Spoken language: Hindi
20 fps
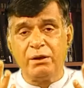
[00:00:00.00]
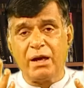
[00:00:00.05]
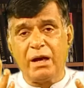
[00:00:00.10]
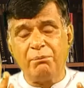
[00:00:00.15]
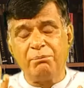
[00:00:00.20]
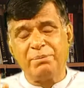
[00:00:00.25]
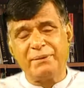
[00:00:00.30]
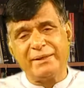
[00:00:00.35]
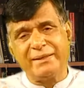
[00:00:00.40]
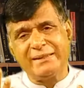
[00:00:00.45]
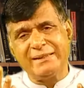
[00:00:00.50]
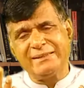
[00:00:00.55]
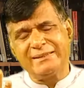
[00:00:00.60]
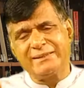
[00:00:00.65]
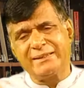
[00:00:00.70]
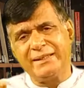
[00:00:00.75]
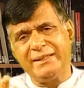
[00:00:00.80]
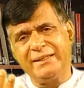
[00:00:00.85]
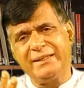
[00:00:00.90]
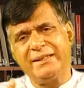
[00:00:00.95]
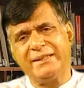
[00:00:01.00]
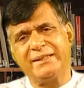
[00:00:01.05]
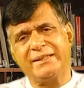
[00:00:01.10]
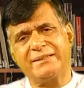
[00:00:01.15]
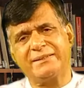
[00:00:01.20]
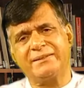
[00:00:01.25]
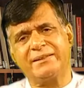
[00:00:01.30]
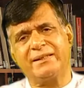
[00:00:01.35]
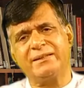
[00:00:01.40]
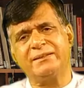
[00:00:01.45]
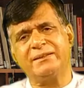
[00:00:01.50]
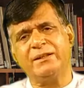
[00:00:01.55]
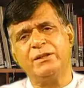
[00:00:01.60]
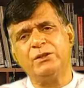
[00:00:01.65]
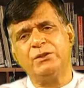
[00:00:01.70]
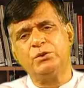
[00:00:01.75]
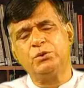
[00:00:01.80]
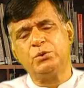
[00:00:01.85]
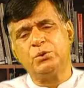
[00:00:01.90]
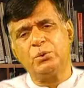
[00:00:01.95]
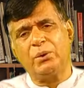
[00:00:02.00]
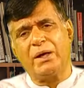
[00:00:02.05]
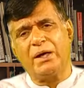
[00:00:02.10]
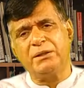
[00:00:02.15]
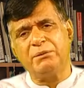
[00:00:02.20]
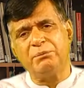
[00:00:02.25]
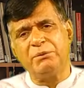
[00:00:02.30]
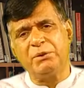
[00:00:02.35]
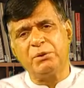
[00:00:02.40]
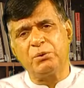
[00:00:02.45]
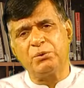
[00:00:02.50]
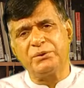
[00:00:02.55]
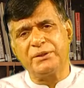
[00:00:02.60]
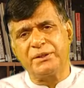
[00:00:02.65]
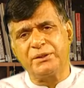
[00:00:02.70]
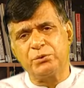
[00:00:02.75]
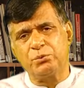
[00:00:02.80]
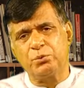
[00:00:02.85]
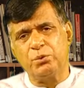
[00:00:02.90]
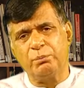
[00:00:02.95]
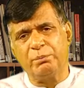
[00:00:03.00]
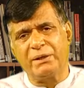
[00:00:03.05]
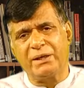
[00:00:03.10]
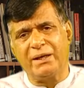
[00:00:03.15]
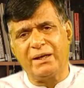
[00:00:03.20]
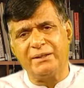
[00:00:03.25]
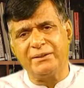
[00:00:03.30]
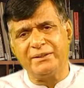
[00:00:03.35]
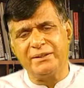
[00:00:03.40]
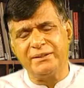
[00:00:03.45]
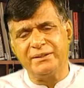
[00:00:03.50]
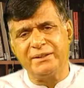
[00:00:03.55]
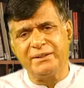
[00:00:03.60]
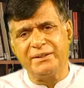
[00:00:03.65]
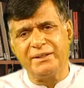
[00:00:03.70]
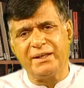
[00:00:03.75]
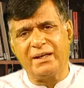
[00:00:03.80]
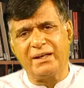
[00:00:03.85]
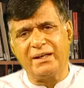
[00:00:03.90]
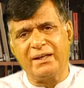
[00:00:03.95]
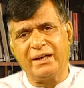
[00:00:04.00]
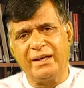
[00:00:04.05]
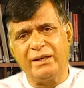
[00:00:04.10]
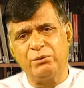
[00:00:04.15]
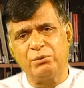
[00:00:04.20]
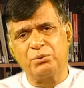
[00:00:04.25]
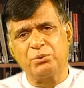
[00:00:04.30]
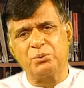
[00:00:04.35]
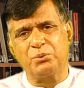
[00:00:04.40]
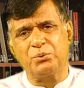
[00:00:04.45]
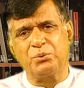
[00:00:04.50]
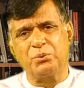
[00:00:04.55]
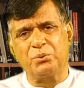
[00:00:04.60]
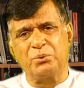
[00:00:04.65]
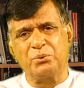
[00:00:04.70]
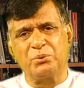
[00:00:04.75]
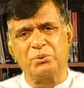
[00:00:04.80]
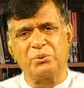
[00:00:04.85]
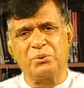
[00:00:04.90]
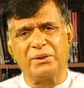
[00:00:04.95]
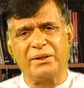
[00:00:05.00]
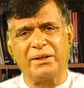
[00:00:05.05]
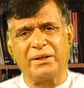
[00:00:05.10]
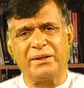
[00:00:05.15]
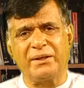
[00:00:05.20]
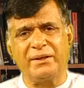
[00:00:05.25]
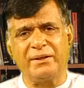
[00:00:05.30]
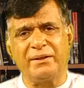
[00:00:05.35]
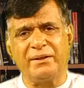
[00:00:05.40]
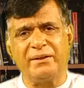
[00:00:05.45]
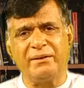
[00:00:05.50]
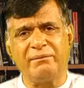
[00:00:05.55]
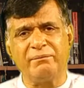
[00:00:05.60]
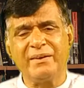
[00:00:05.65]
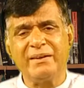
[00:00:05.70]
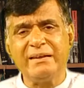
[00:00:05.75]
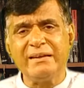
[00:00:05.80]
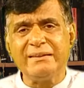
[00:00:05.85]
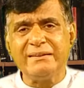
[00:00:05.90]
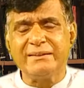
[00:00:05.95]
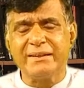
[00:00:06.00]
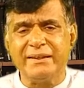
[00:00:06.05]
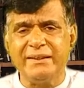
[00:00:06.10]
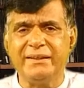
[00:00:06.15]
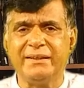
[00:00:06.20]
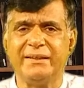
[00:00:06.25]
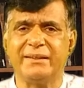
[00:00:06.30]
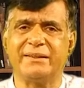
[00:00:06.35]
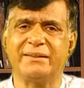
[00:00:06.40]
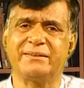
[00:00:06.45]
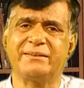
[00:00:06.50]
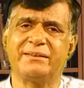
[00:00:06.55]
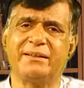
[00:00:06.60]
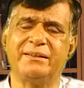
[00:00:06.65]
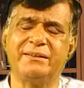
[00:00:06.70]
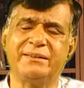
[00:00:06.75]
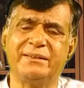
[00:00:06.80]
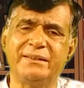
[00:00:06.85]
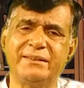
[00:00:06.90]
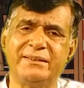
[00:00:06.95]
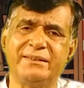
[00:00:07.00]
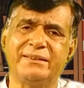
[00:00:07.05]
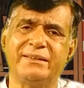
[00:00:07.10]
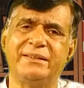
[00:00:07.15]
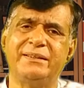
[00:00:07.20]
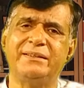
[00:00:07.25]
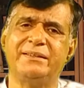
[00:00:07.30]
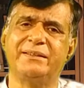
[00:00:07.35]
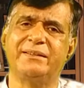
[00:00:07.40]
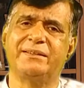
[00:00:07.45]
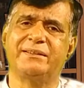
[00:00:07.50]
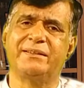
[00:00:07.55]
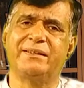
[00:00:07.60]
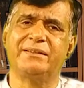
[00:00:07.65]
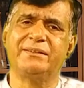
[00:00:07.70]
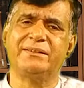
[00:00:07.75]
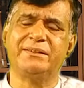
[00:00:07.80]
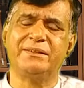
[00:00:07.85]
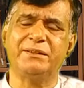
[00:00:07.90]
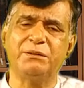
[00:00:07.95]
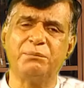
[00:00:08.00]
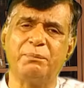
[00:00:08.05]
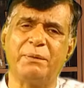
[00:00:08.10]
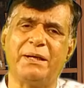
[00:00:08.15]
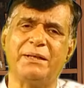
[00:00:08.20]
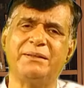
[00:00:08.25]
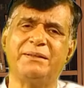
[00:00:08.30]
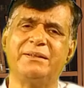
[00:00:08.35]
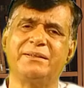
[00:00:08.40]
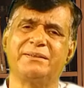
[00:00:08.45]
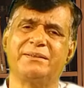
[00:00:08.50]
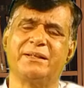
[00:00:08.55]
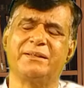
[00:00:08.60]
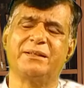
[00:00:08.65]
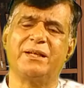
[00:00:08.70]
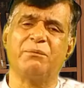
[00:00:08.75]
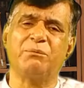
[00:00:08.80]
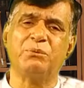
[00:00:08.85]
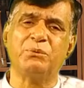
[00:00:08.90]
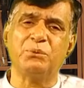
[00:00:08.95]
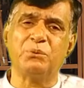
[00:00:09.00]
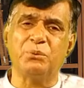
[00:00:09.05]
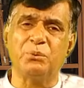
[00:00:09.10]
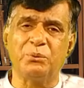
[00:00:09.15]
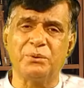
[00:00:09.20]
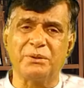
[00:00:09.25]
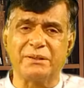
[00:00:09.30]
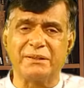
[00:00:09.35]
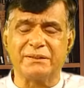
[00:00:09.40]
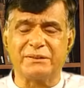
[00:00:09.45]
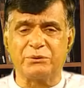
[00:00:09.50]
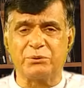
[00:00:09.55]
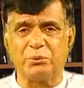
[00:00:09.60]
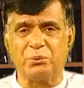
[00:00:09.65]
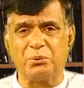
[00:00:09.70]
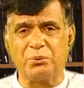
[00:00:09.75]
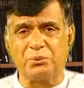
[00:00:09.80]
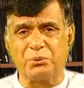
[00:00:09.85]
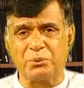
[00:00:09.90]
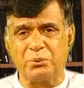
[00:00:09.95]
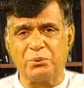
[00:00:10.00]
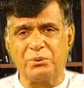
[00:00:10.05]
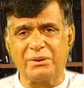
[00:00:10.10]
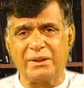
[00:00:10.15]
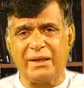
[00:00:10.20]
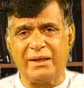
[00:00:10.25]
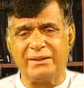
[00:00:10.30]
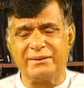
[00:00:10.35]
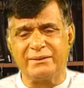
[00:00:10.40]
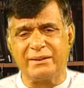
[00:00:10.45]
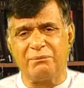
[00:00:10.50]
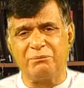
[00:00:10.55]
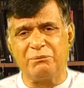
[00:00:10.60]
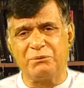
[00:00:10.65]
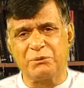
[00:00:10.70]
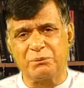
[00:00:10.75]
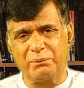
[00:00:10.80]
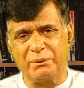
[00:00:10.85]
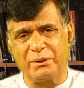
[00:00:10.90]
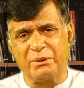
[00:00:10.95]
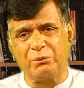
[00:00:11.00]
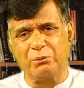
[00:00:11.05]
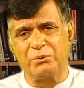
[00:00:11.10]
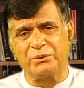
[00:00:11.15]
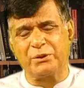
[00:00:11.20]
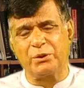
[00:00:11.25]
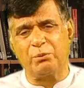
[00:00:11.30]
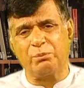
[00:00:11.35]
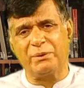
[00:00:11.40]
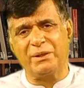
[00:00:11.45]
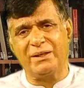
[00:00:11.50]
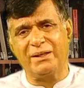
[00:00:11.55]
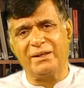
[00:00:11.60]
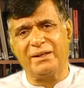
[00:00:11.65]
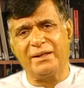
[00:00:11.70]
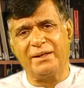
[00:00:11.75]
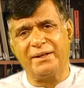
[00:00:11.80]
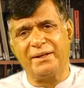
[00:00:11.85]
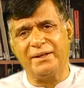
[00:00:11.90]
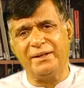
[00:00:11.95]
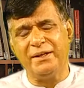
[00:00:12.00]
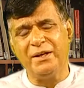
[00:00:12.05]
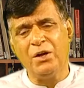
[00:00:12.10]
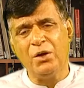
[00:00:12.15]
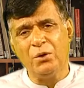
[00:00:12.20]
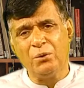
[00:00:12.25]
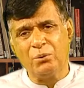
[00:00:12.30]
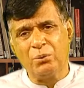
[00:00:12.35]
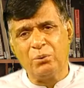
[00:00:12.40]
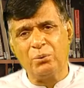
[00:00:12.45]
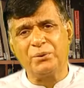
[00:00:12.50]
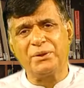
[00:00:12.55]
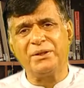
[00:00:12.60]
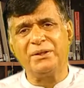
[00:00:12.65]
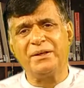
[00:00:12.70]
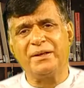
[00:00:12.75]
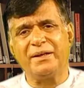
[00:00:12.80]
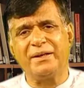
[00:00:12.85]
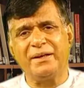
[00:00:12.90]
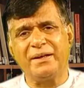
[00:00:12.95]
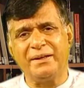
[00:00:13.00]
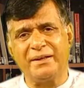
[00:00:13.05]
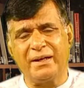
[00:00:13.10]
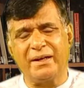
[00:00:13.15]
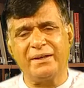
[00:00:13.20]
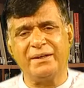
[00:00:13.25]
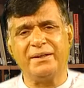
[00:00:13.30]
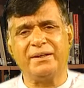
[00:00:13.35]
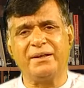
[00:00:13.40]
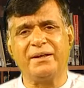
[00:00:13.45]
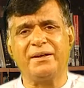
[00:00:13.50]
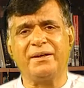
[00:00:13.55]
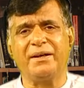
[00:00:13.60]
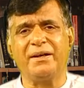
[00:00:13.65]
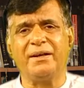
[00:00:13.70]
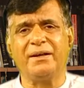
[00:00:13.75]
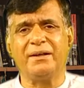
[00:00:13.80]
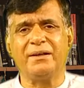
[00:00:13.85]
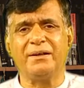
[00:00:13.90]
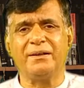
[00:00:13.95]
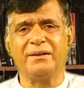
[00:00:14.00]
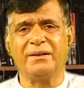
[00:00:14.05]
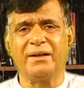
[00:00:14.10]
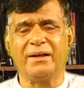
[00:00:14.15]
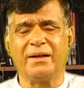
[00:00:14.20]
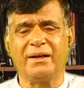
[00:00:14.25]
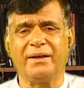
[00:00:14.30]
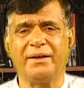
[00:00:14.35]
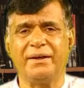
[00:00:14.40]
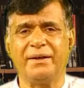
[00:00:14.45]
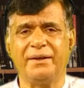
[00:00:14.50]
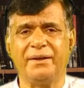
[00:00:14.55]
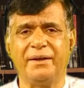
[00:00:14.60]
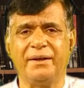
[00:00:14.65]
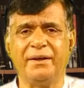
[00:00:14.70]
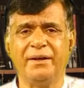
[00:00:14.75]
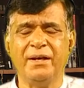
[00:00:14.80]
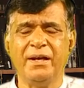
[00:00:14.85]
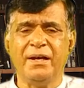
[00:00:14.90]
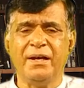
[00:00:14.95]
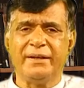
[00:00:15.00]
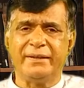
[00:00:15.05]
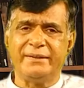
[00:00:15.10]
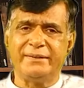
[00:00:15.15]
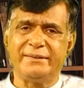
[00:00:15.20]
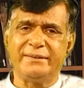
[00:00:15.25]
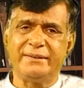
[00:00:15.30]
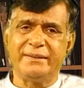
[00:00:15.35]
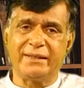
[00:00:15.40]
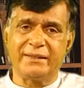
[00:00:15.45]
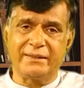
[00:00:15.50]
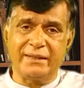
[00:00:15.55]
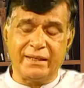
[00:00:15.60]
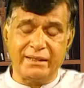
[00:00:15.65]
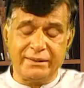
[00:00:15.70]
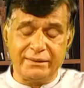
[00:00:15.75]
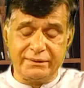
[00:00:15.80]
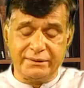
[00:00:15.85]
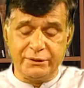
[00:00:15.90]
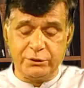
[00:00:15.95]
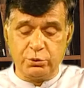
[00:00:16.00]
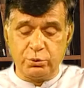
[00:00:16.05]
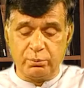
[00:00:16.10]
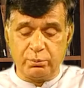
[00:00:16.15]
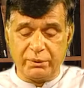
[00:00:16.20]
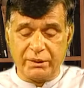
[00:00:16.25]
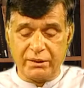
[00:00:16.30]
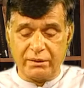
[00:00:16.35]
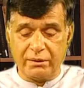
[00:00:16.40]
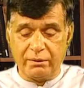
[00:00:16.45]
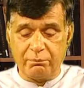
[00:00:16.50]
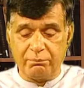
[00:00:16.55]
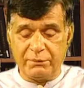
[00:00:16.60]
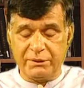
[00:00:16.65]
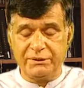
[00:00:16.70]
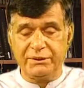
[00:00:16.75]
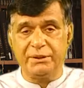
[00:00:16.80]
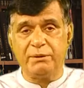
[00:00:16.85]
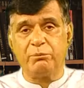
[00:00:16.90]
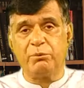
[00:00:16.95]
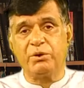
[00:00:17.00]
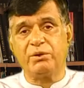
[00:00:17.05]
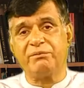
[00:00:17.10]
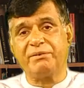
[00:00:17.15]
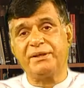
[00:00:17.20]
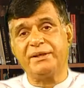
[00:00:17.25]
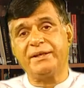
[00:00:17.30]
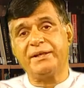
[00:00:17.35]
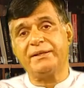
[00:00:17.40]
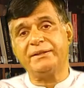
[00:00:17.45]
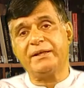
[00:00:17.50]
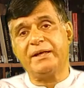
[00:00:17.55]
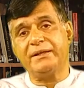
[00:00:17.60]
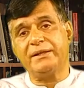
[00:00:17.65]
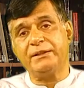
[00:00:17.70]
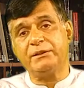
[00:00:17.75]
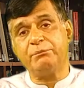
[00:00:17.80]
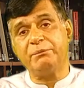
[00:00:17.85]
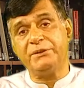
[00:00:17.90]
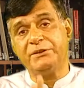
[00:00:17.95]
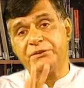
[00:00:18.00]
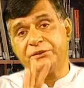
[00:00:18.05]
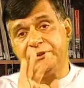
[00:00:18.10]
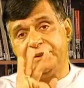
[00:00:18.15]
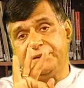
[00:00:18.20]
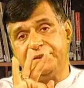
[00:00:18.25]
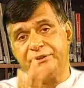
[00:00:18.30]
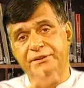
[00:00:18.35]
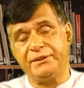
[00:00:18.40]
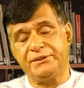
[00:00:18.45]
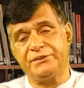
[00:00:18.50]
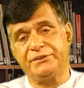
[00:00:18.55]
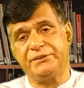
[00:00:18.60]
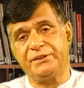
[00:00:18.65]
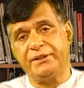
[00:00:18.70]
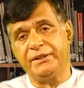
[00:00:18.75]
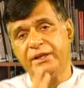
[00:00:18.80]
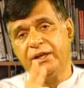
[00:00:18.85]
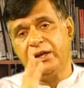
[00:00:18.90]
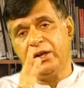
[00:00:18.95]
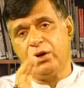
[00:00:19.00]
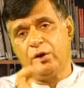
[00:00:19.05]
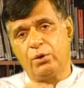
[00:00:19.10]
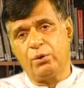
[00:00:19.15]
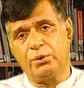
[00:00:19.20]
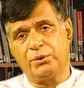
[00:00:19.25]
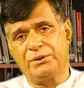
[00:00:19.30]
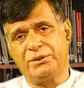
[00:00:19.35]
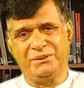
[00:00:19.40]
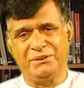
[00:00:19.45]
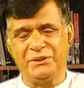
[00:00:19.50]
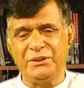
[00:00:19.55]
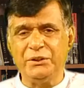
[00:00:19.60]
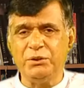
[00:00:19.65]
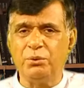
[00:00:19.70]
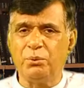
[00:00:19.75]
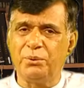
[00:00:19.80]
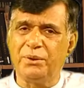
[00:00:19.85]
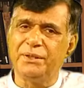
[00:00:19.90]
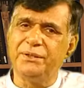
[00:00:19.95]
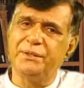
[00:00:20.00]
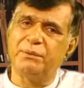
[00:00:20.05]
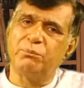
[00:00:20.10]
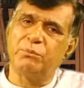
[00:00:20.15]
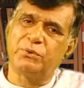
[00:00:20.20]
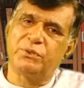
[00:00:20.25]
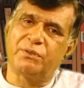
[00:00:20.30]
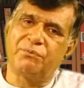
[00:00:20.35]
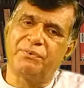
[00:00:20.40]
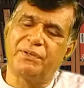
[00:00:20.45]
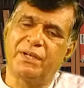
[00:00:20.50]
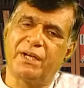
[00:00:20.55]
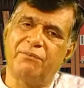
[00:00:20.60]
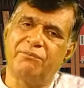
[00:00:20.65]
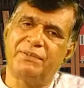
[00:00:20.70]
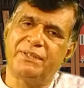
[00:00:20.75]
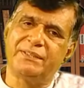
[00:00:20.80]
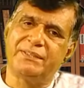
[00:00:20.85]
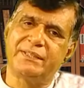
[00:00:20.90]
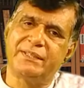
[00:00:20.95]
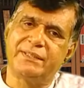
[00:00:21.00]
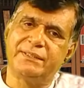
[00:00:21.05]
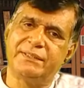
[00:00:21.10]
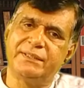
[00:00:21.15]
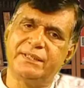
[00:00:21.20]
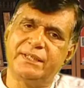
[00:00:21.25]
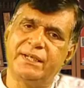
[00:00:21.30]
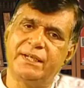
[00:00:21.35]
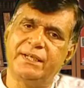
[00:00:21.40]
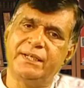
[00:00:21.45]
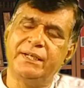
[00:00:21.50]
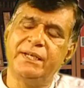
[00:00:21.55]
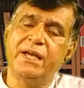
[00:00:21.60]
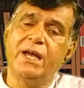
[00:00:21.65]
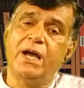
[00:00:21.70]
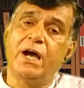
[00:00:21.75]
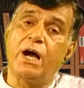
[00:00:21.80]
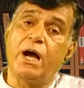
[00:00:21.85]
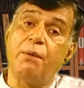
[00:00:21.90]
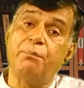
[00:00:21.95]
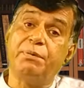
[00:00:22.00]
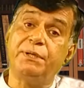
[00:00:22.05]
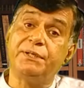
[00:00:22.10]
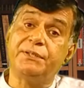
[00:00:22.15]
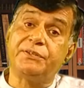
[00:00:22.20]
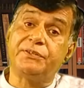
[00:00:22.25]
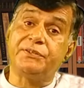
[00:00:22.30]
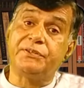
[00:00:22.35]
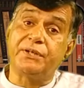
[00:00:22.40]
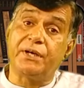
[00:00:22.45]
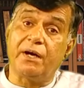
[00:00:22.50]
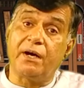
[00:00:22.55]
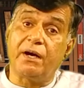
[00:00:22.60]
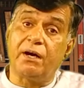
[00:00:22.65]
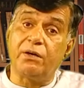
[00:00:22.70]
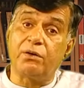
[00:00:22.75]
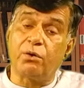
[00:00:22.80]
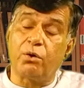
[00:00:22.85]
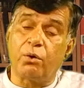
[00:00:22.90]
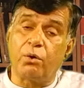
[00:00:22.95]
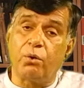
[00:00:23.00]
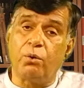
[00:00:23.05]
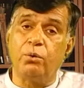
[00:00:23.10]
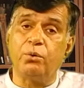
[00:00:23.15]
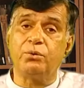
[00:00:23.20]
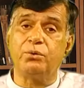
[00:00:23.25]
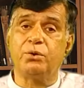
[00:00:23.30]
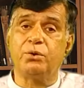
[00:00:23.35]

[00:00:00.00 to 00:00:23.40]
अब किस तरीके के साथ जो आदमी रोज़ रसूल पर हाज़िरी देने आ रहा है उसको चोर चोर कह रहे हैं किस तरीके के साथ किस जहन के साथ किस बात के साथ आप उसको चोर चोर का इल्ज़ाम उस पर उसके ऊपर लगा रहे हैं हुटिंग कर रहे हैं नारे कर रहे हैं लगा रहे हैं इसी अदालत ने जो मदीन मुनवर की अदालत में तीन जज थे और तीनों ने ये मुतफ़ा फैसला दिया है अभी चार और